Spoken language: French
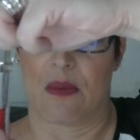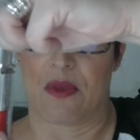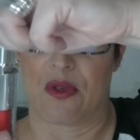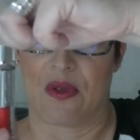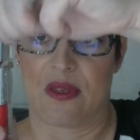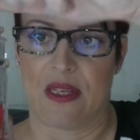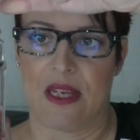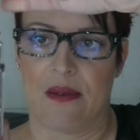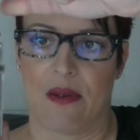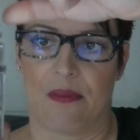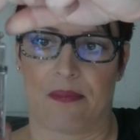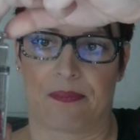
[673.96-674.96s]
comme ceci.
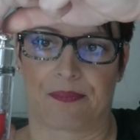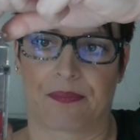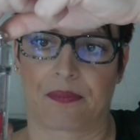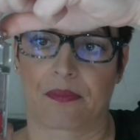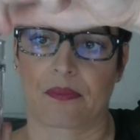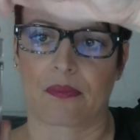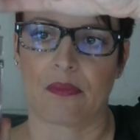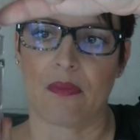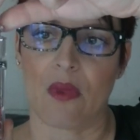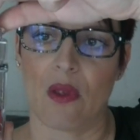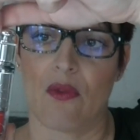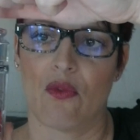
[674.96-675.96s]

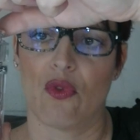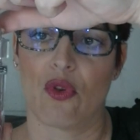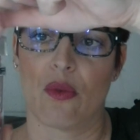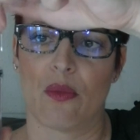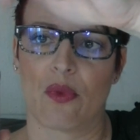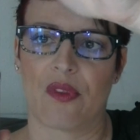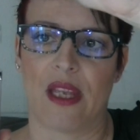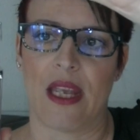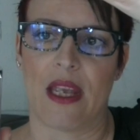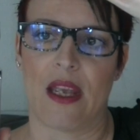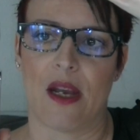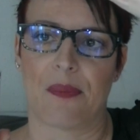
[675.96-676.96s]
Vous
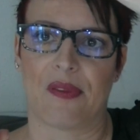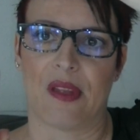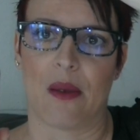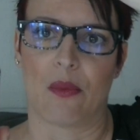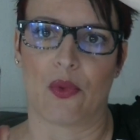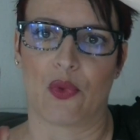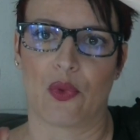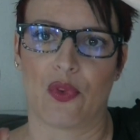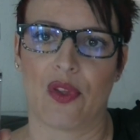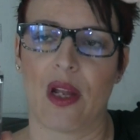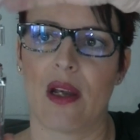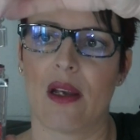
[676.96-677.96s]
remontez et hop, ça remonte tout
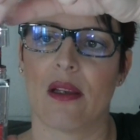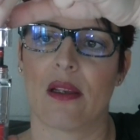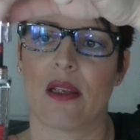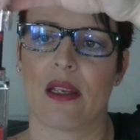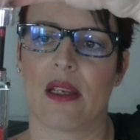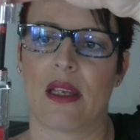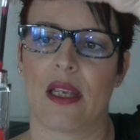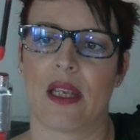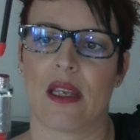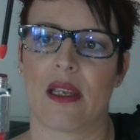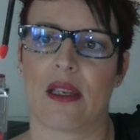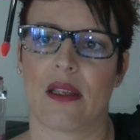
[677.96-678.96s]
seul.
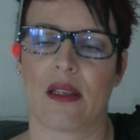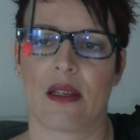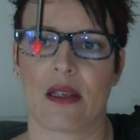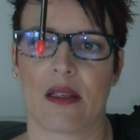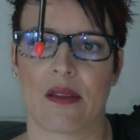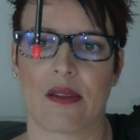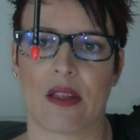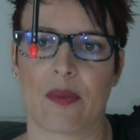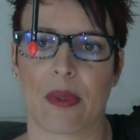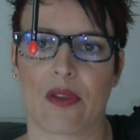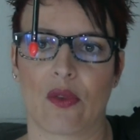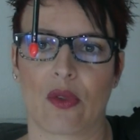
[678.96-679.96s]
Et ça se
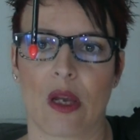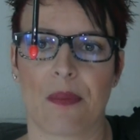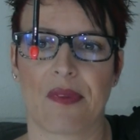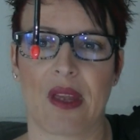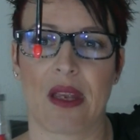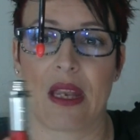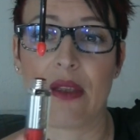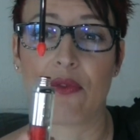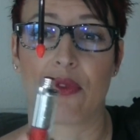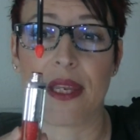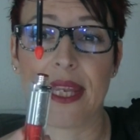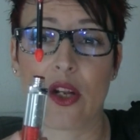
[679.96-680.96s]
présente comme ça. Et vous
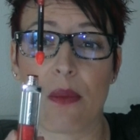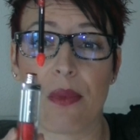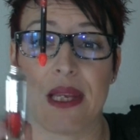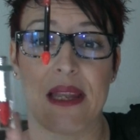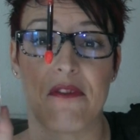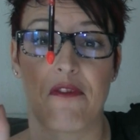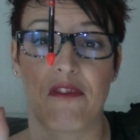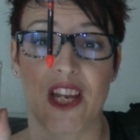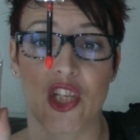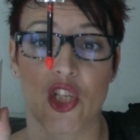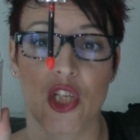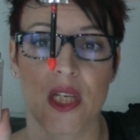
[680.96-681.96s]
voyez comment il est
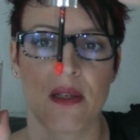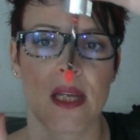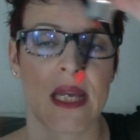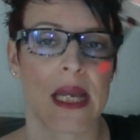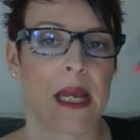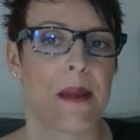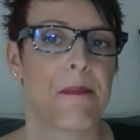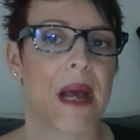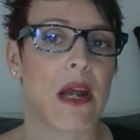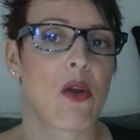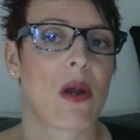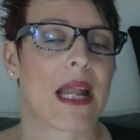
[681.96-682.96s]
flashy. Mais
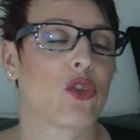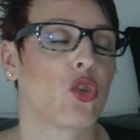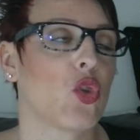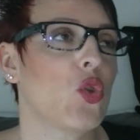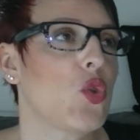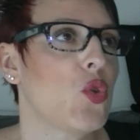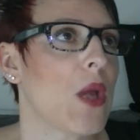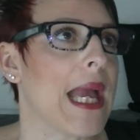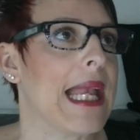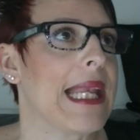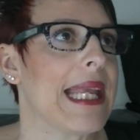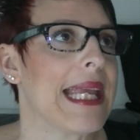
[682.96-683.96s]
alors la tenue,
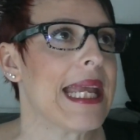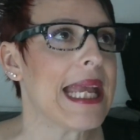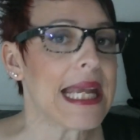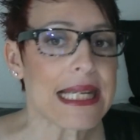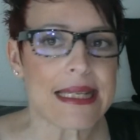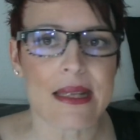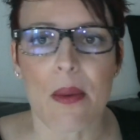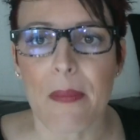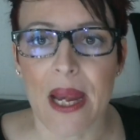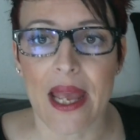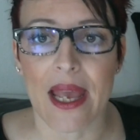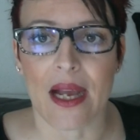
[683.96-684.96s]
elle est
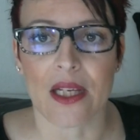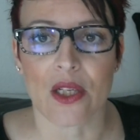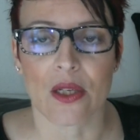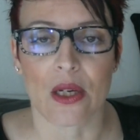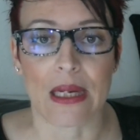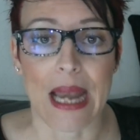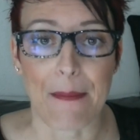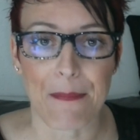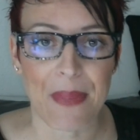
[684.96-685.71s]
exemplaire la